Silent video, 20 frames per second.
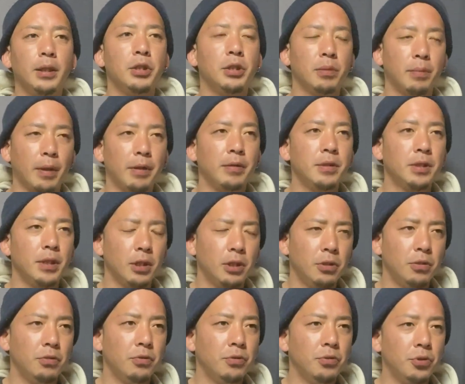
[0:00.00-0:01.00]
てしまうんですね
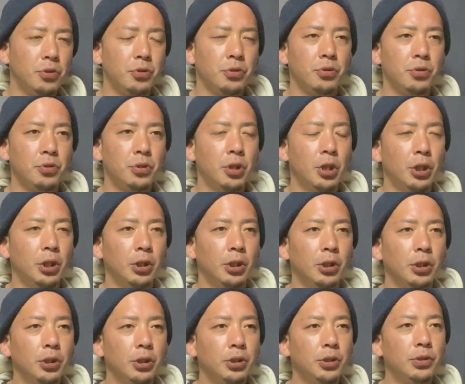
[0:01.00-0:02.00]
90
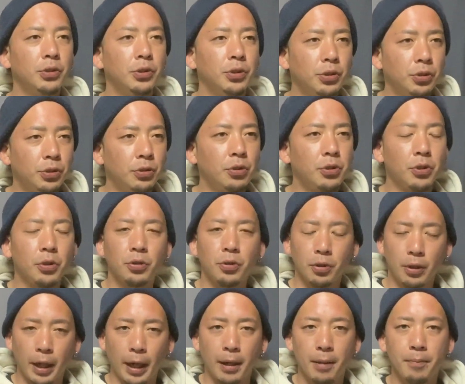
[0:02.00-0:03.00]
90度ちょっと
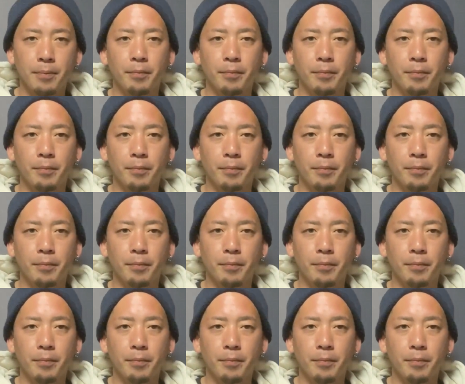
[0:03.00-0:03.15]
ぐらい